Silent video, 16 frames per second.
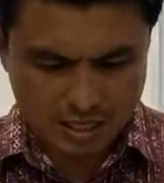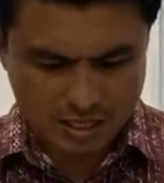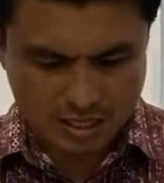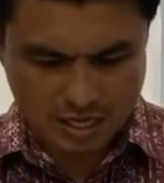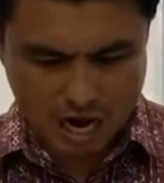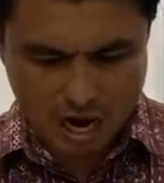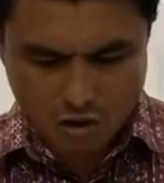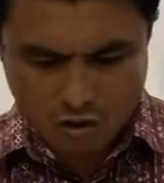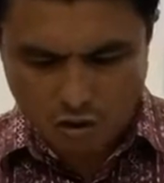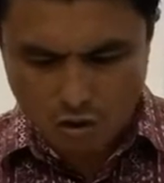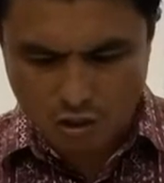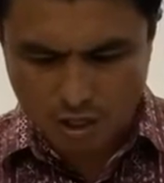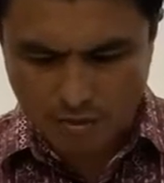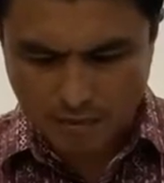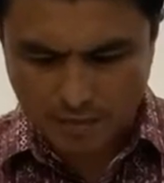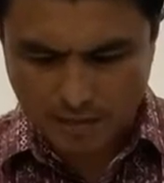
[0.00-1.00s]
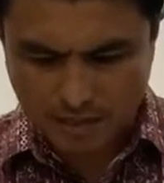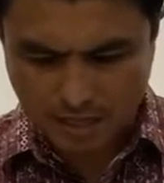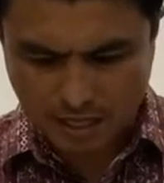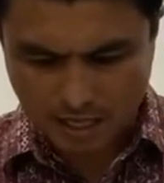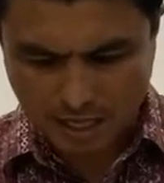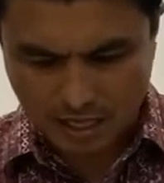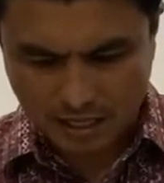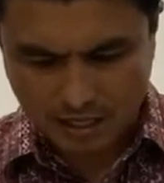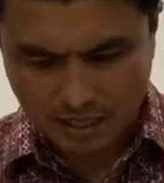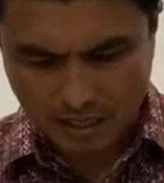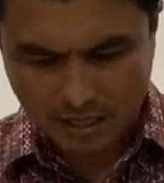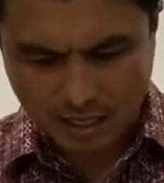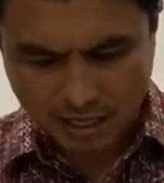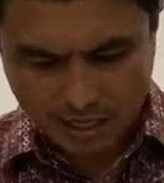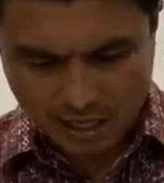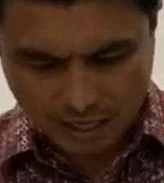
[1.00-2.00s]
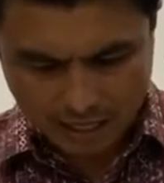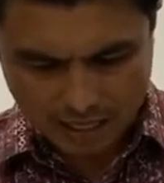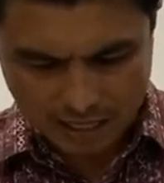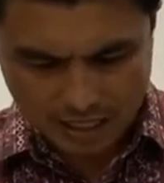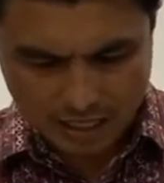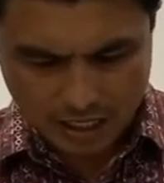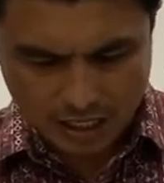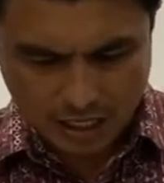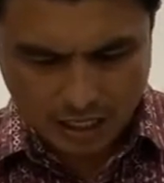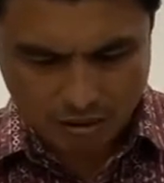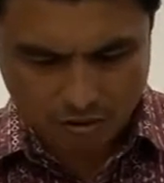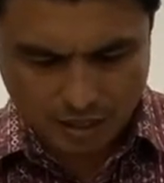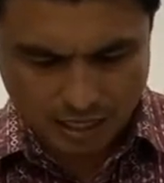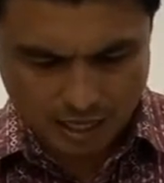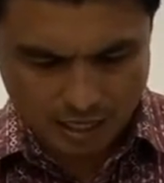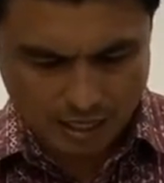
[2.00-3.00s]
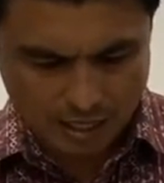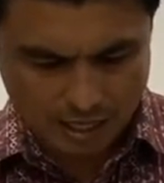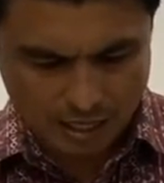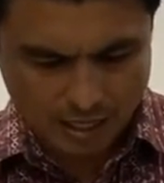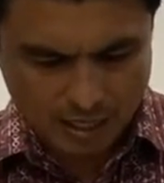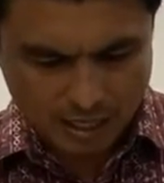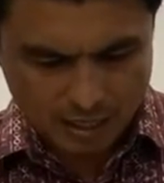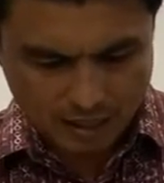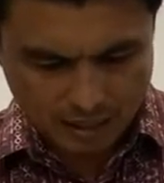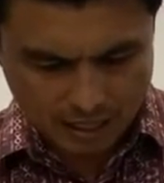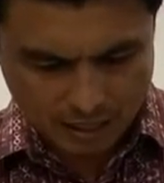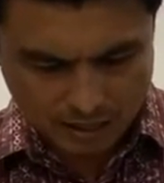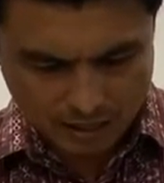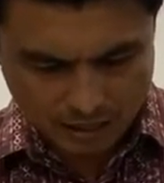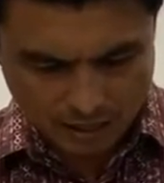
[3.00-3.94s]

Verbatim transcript: jauh lebih besar lagi kasih karunia Allah dan